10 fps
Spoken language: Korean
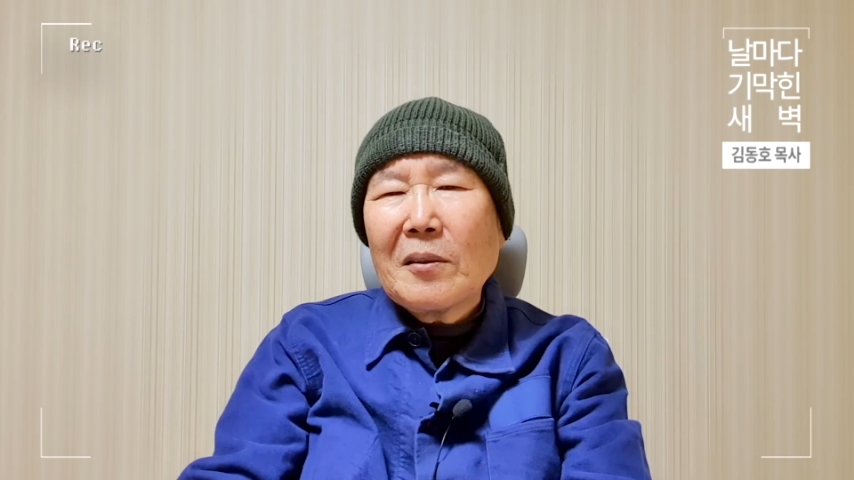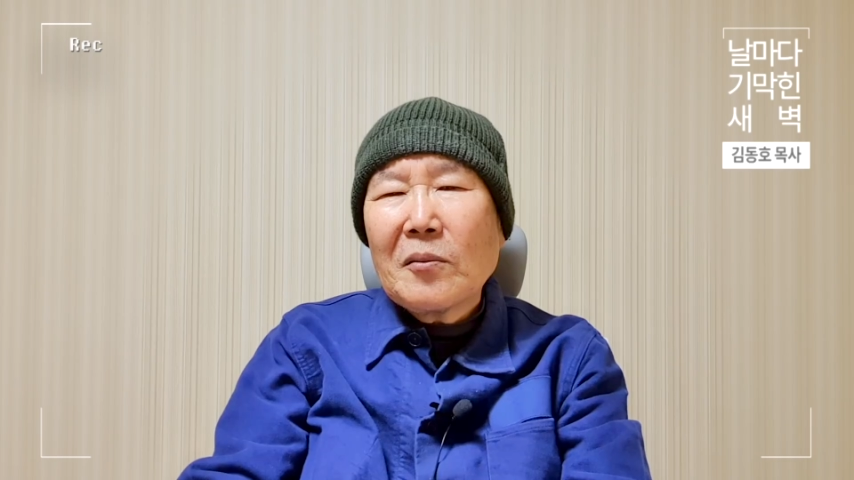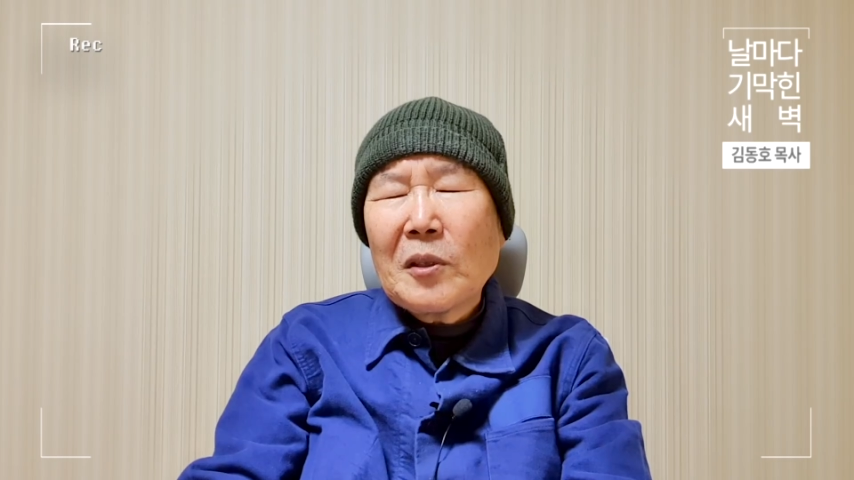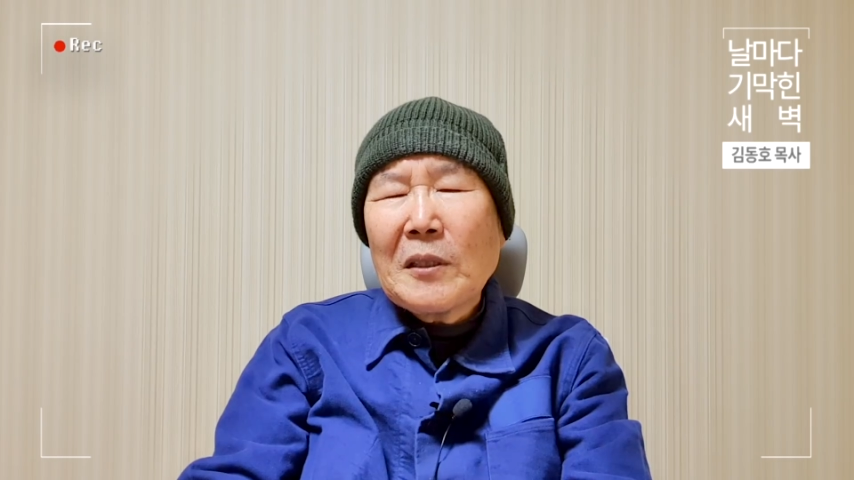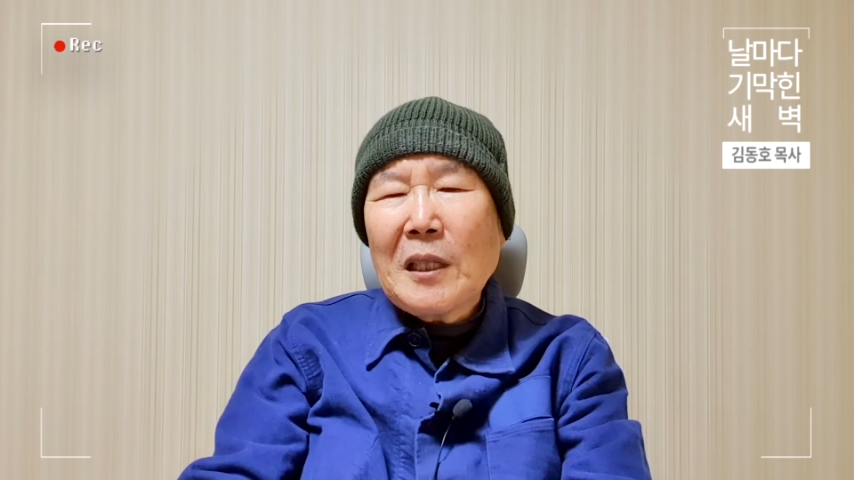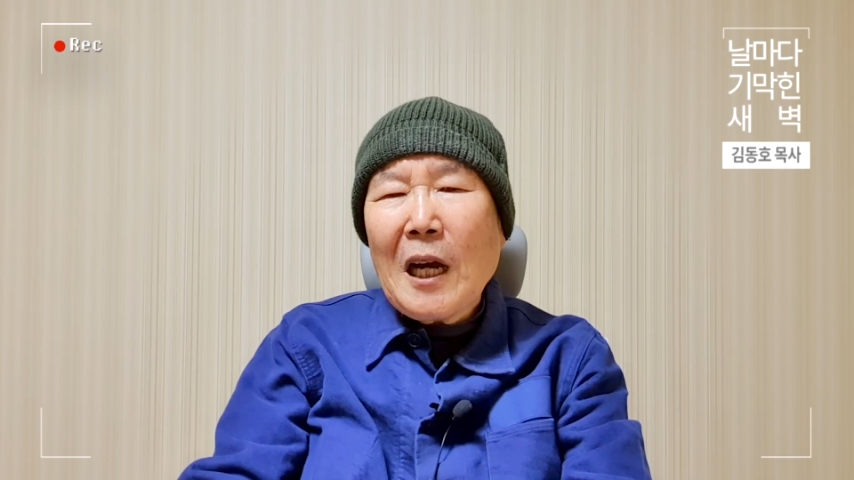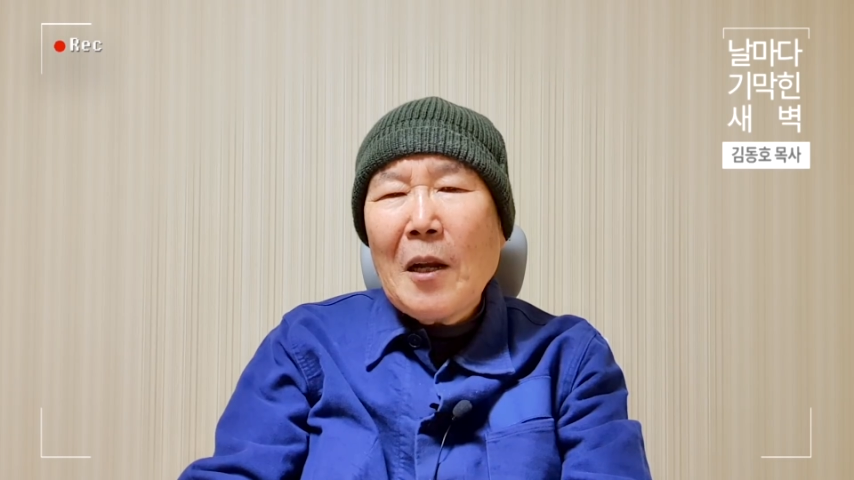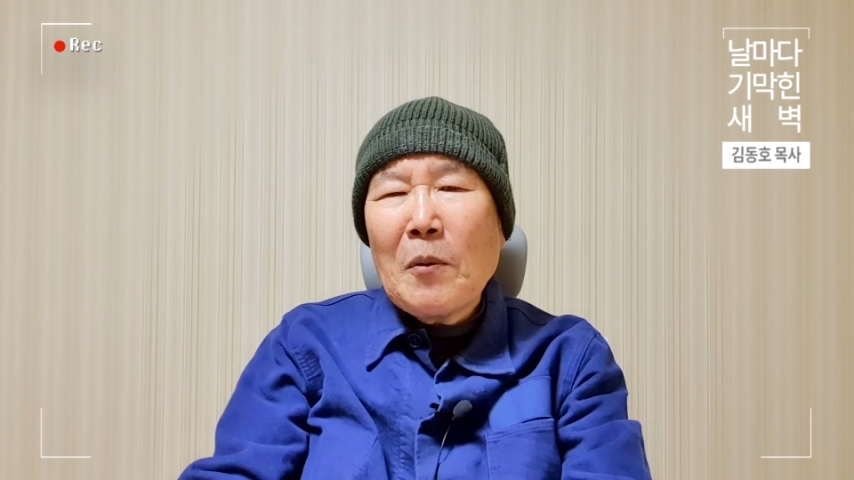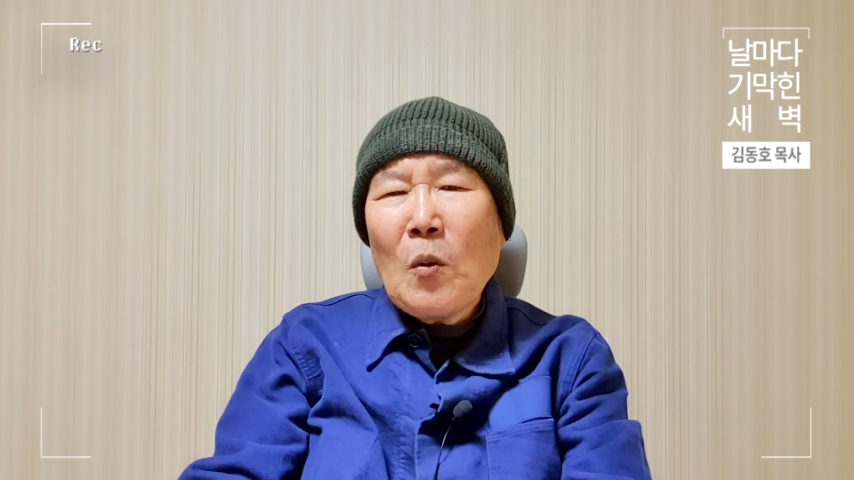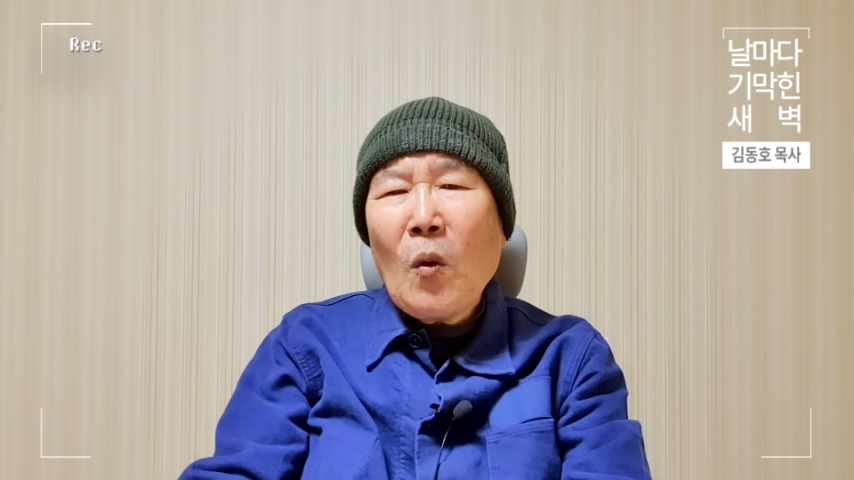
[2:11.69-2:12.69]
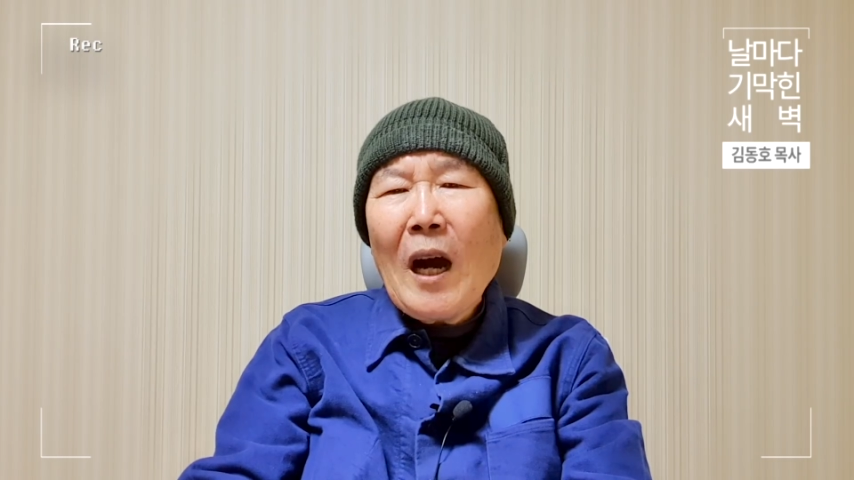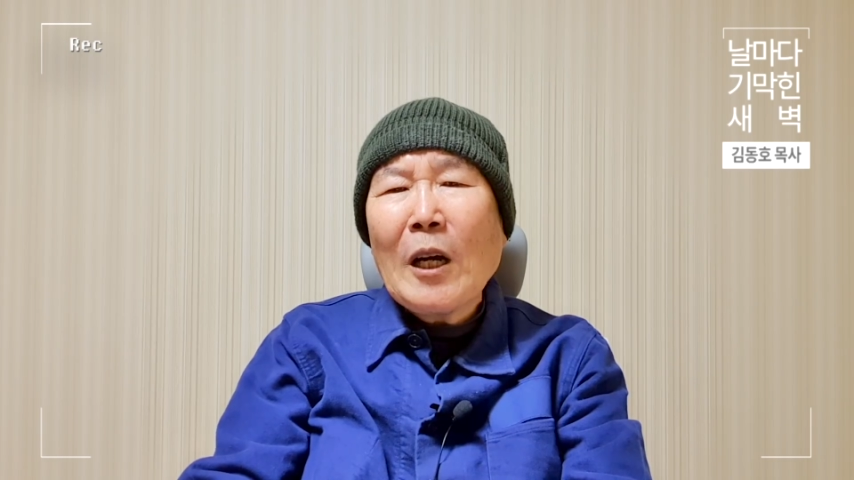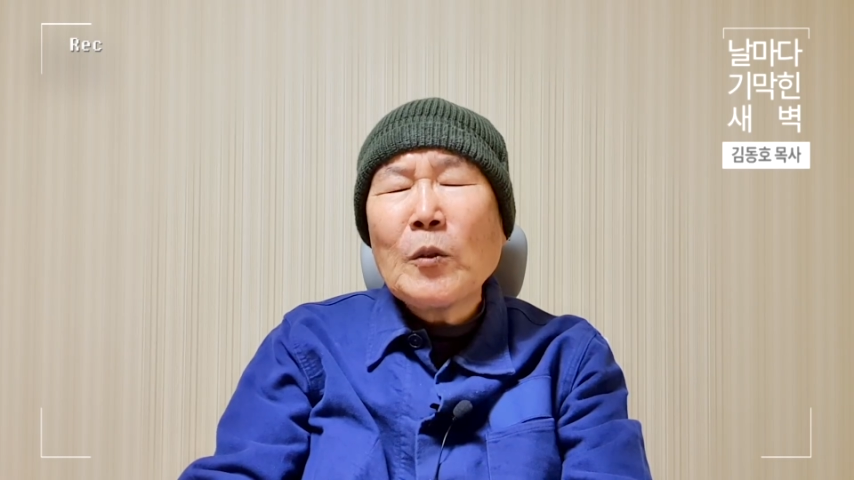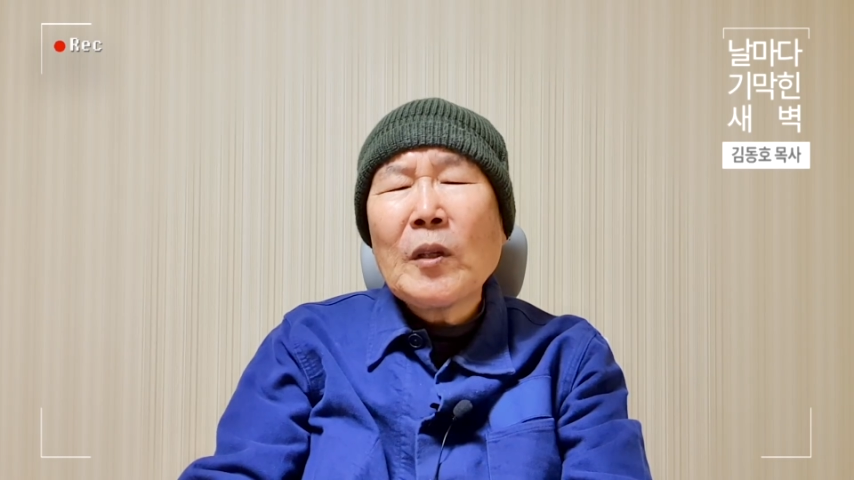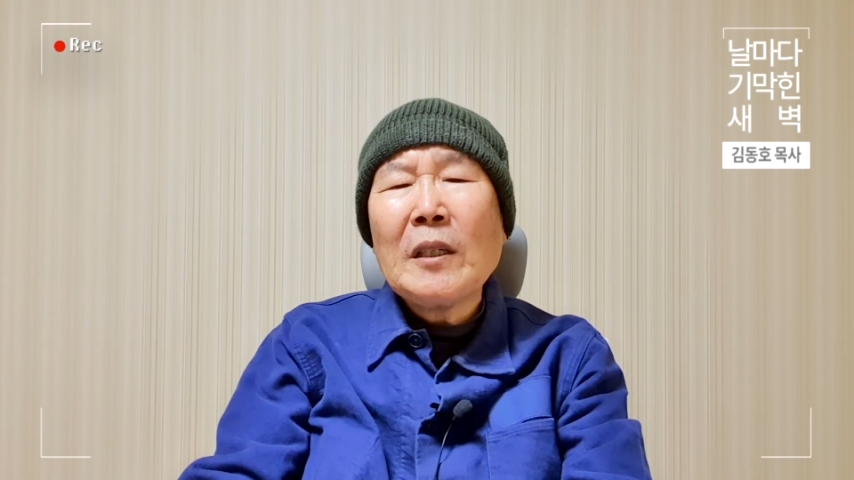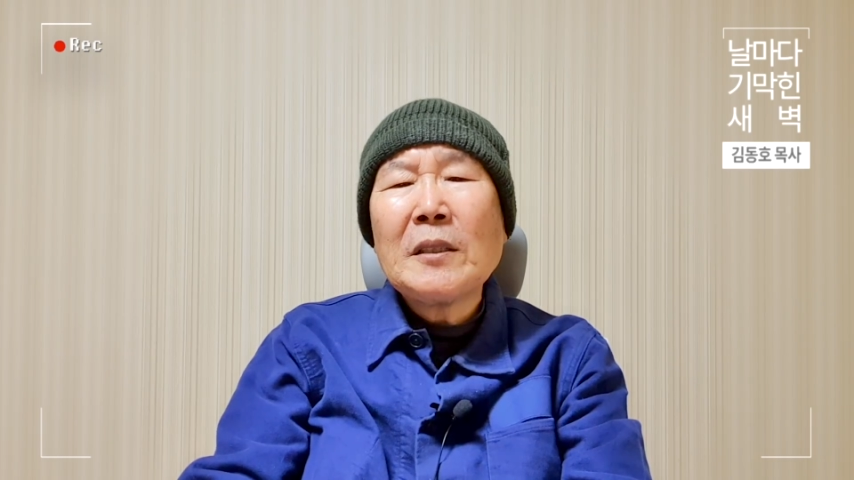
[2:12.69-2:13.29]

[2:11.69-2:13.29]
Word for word: 우리의 삶이 화류계